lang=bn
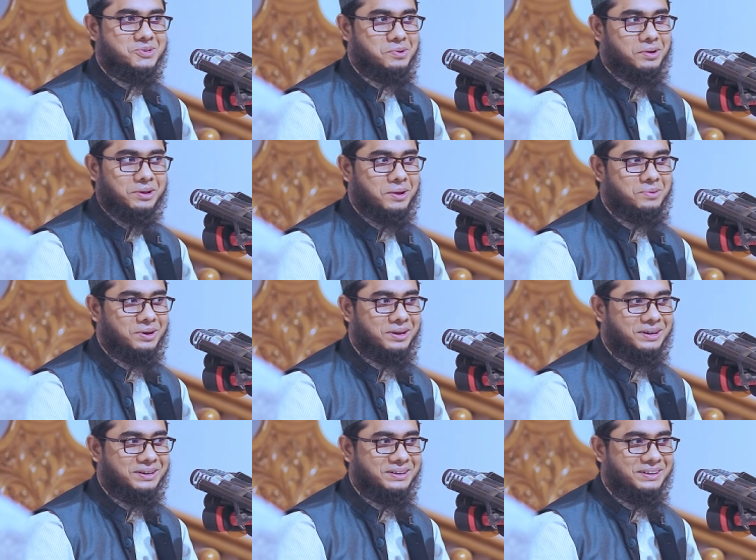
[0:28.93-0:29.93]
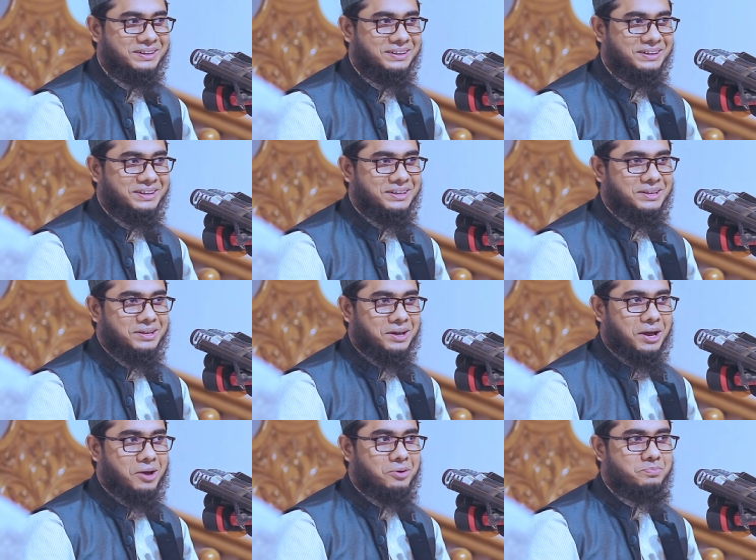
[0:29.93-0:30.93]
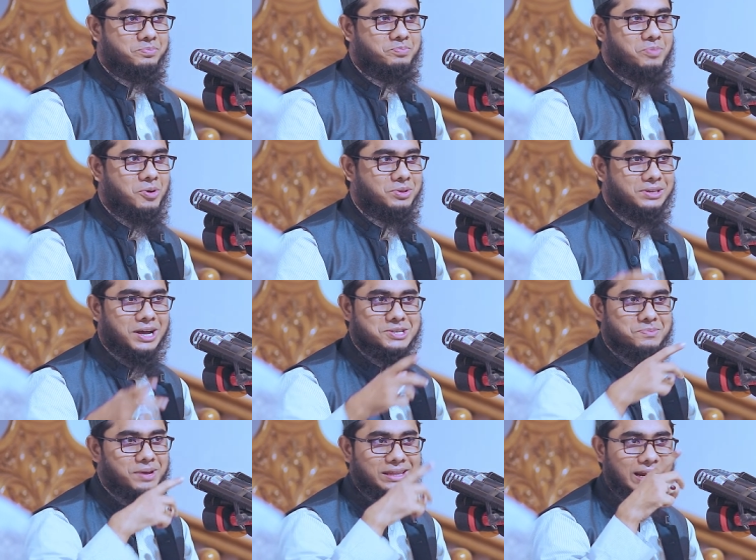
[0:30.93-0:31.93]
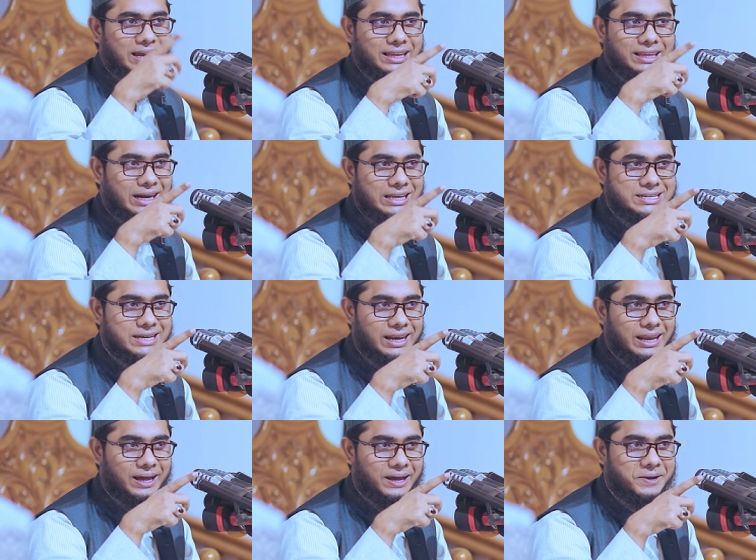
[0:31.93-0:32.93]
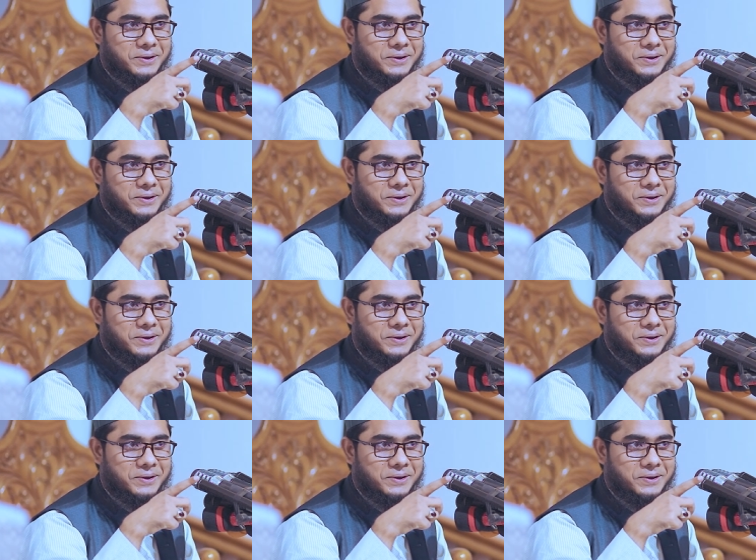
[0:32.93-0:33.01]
সোহানাল্লাহ বলেন কারণ বহুত কাজ মেয়েদেরকে দিয়ে নিচ্ছেন না